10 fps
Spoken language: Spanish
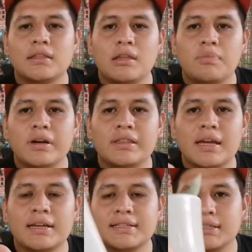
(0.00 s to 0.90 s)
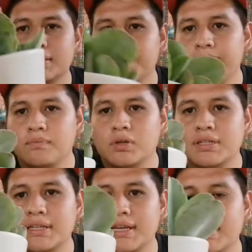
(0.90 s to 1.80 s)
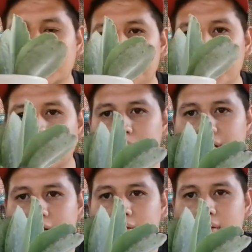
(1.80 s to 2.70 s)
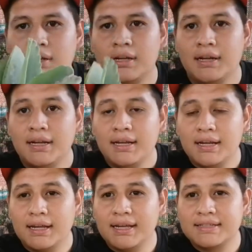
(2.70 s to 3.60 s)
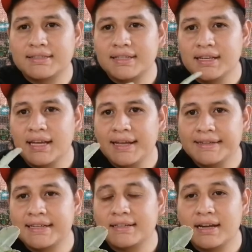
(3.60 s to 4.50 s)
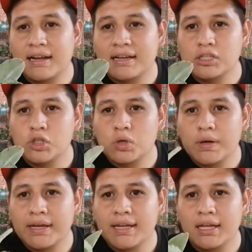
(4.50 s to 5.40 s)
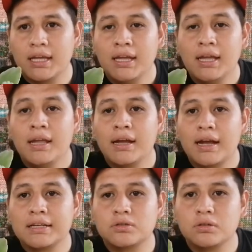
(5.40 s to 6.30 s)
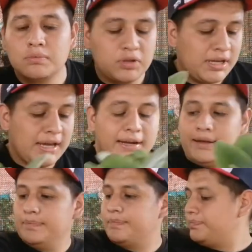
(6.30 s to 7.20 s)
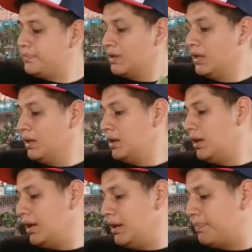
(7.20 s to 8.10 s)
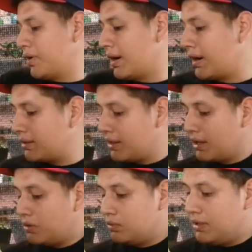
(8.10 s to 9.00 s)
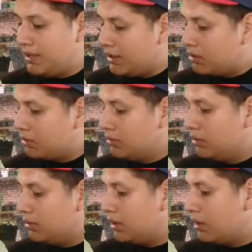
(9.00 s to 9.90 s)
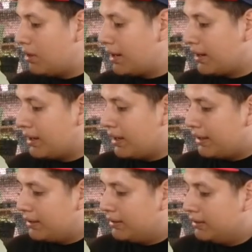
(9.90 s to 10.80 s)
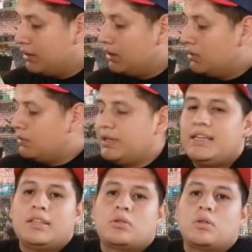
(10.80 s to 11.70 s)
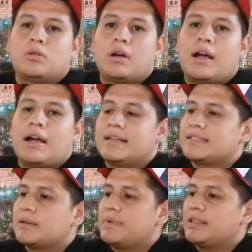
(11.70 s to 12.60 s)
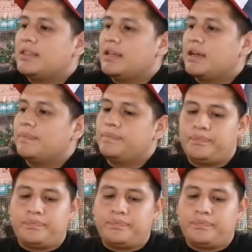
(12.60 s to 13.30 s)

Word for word: tipo de tazas. Por si quieres verlo, miren. Este es el calanchoe Gastón Bunieri. Y por acá tengo un hijito le voy a arrancar un hijito a esta plantica.